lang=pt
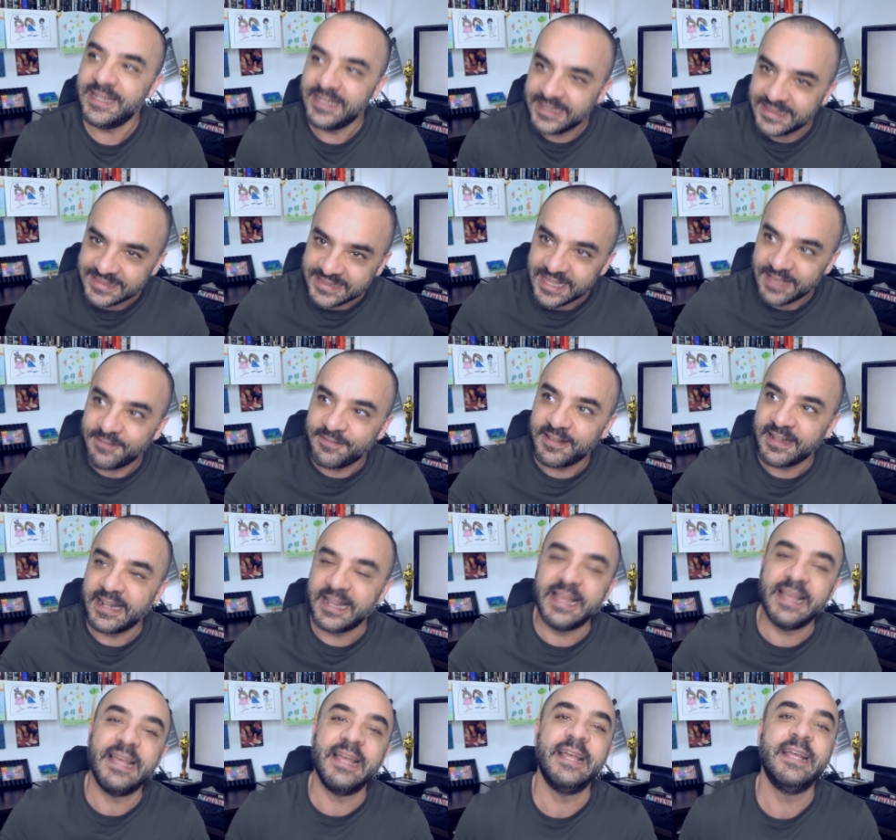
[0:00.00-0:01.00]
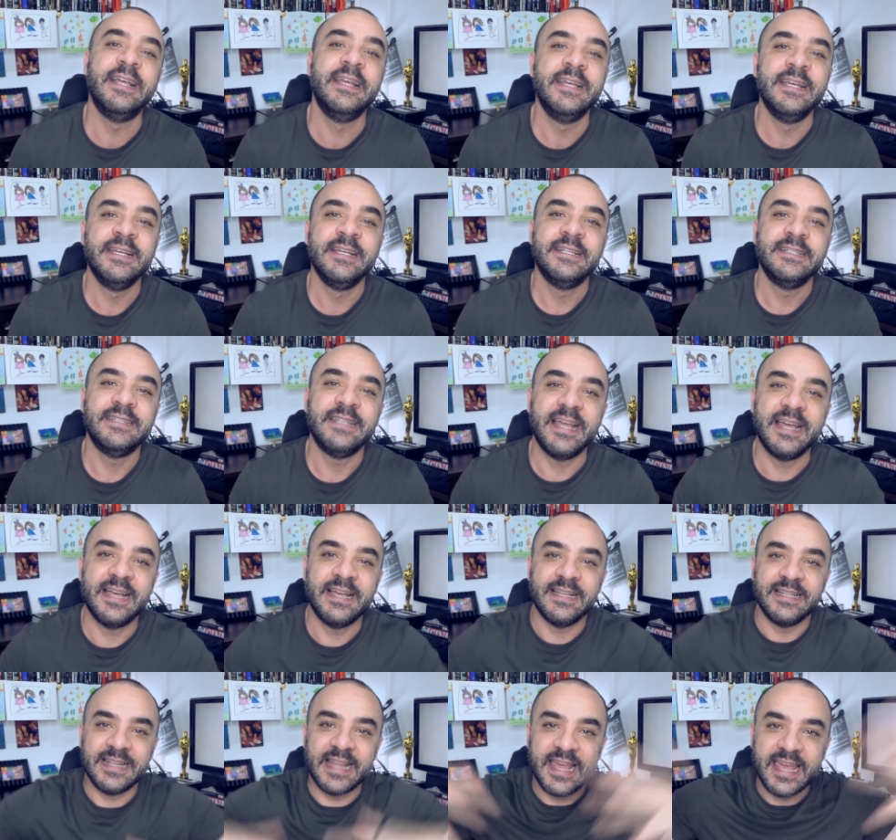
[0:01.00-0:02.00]
Ele tava lá
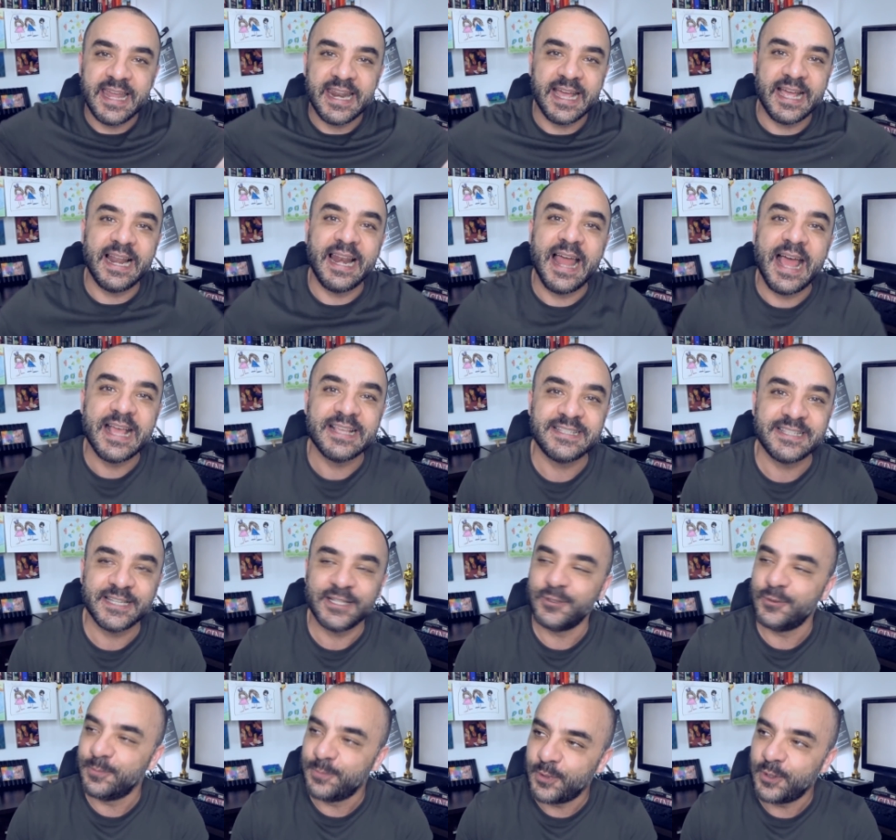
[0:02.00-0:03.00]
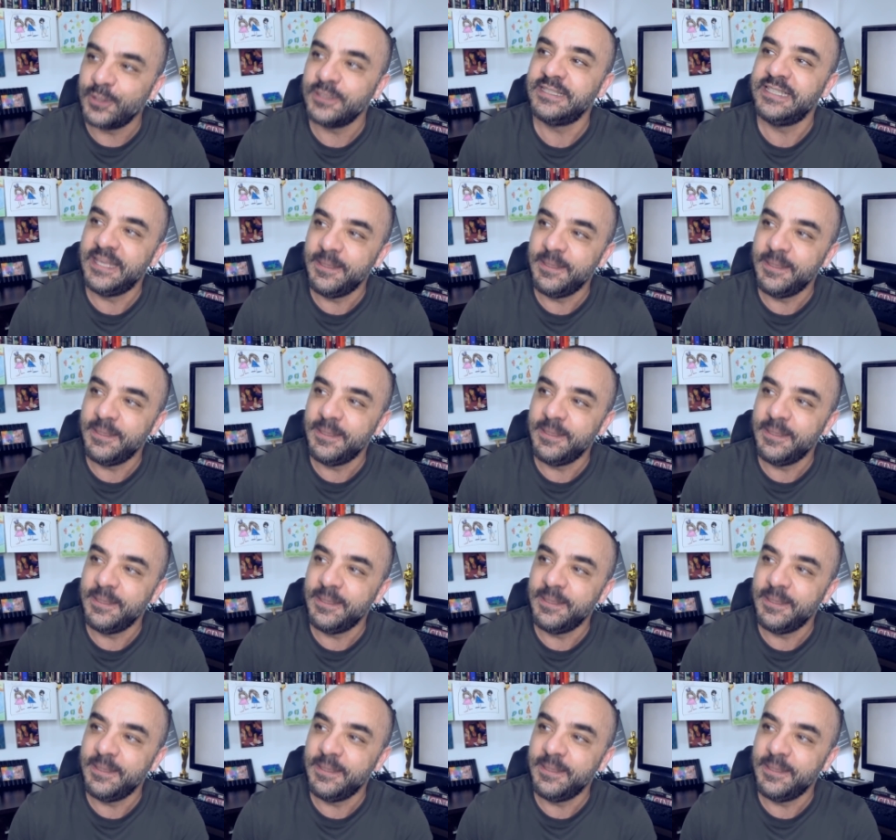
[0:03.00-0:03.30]
na, na era clássica do Bond.